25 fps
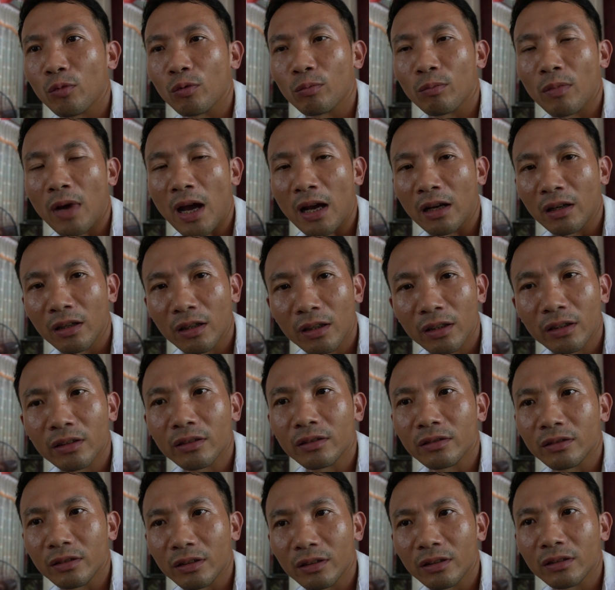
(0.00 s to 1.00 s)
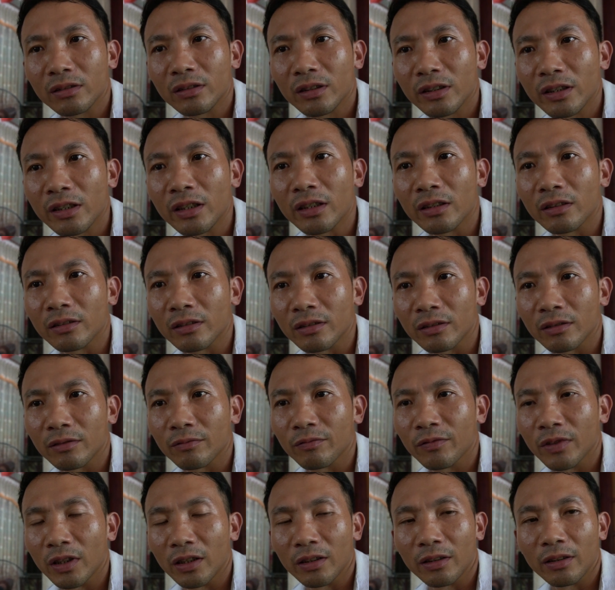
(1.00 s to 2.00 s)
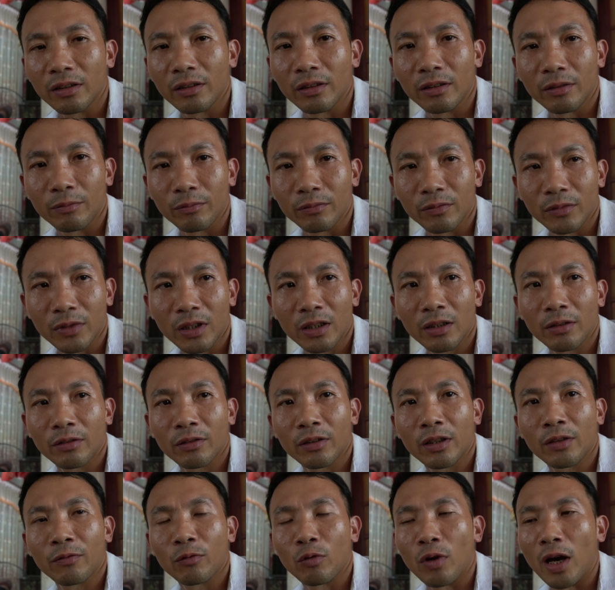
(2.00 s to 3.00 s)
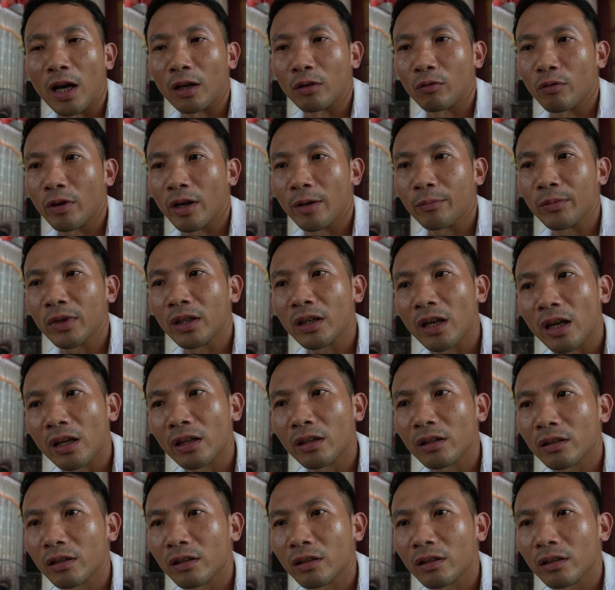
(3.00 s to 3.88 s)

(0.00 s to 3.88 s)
một mà người như như hiện với cái cái vụ án của em trước đây